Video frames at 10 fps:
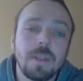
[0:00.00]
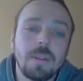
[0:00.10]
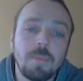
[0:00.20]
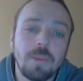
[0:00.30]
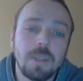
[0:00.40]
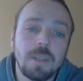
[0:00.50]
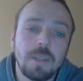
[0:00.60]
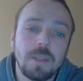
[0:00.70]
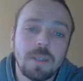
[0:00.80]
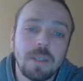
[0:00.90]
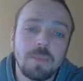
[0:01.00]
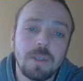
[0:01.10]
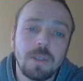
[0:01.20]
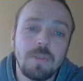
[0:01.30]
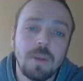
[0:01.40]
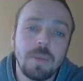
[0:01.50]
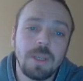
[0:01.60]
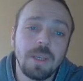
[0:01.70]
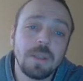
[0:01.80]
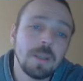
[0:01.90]
дополнительно 72
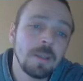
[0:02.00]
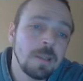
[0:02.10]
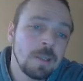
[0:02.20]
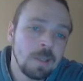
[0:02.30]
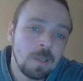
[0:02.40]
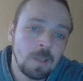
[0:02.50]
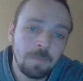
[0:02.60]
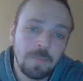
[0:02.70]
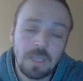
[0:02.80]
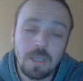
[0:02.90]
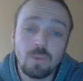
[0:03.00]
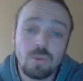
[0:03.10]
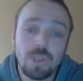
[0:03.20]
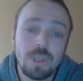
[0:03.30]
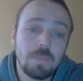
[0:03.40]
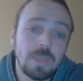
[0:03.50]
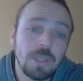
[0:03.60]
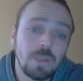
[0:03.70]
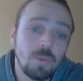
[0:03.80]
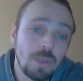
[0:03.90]
монеты. Это лучше, чем
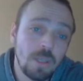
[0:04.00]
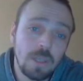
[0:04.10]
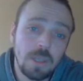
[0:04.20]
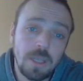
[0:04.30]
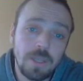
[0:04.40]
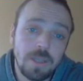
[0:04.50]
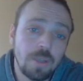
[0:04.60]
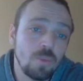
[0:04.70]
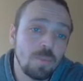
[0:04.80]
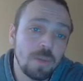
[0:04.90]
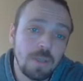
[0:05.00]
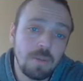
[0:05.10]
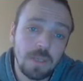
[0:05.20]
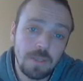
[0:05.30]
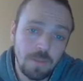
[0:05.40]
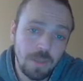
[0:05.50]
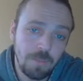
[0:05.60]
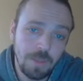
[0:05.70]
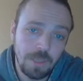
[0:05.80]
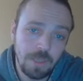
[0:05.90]
ничего, так как я не хочу продавать свои
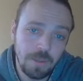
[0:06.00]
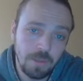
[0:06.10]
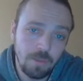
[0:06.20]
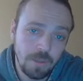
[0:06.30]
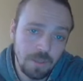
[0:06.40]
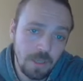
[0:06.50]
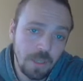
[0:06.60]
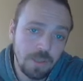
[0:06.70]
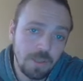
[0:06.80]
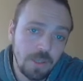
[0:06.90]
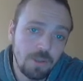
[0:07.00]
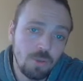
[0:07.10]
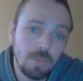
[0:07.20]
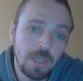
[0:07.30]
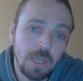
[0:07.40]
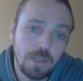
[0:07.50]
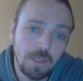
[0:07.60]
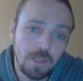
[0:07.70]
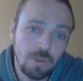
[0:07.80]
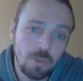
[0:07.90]
монеты. То есть, да, я не хочу менять,
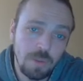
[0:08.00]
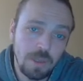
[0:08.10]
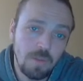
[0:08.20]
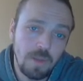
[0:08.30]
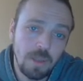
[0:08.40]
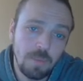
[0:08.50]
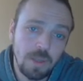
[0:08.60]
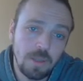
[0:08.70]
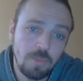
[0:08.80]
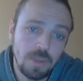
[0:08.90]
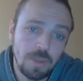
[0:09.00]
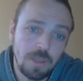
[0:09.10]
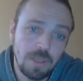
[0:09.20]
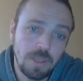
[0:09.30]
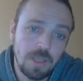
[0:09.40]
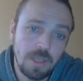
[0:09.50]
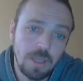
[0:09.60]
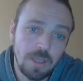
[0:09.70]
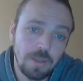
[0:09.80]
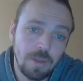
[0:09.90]
не хочу продавать, поэтому за месяц
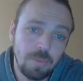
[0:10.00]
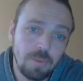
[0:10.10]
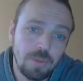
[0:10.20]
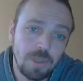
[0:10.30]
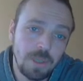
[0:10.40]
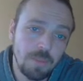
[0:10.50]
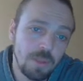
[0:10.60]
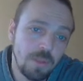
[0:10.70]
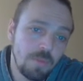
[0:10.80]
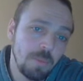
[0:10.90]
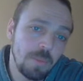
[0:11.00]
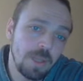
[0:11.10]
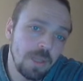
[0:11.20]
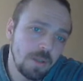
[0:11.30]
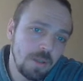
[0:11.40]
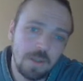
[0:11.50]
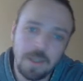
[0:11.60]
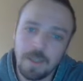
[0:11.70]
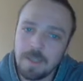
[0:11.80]
стейкинга получить 72 монеты, это,